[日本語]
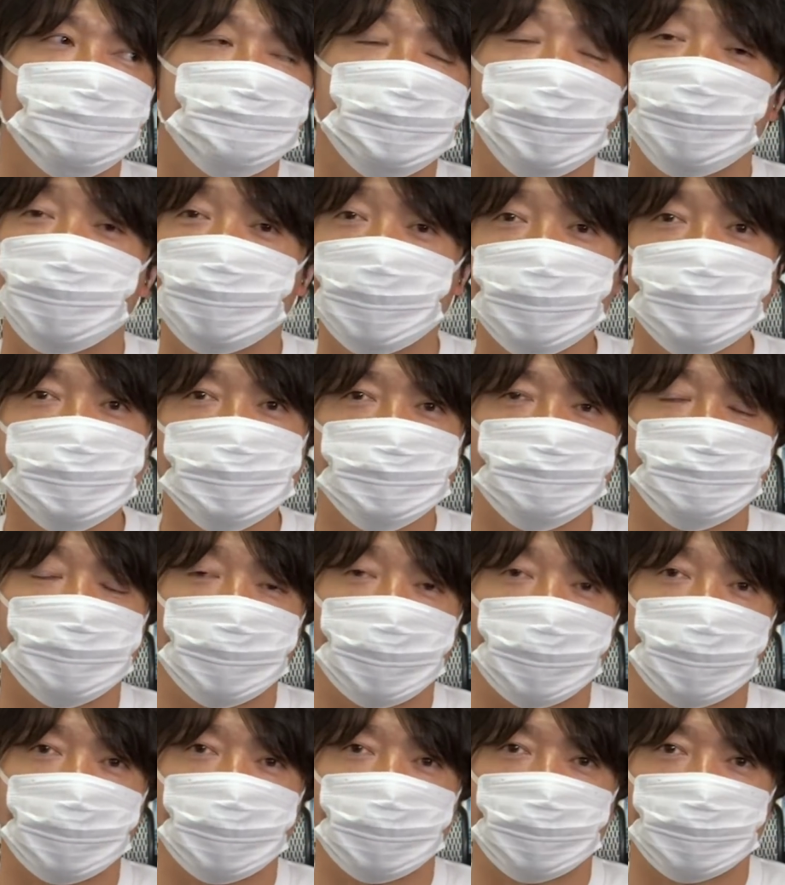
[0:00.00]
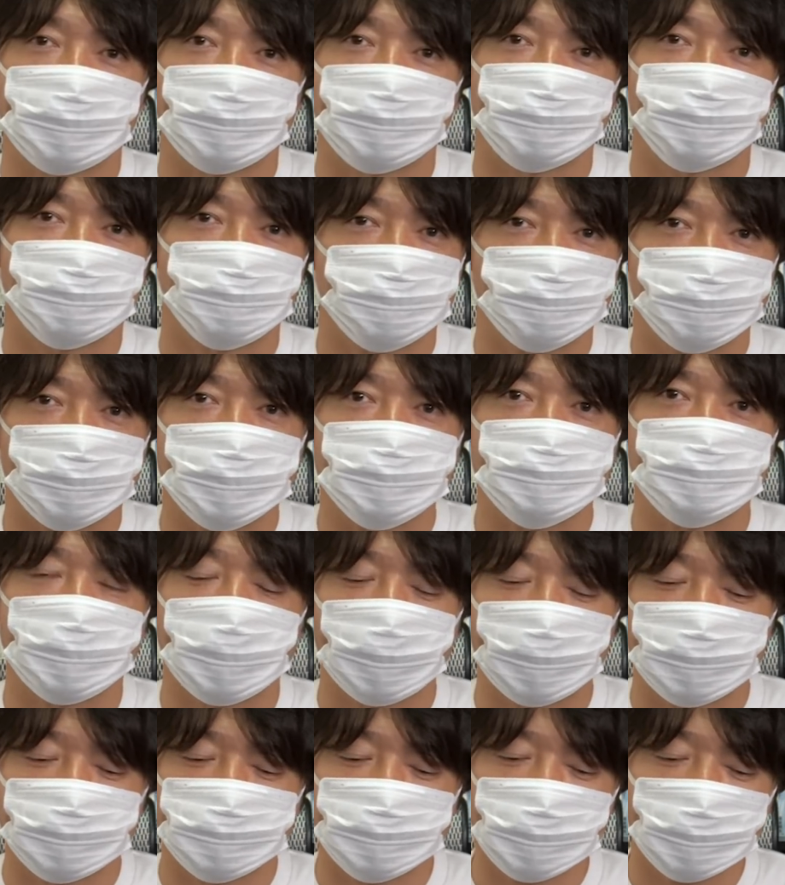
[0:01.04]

まあおかしくはないかなっていうことですよね。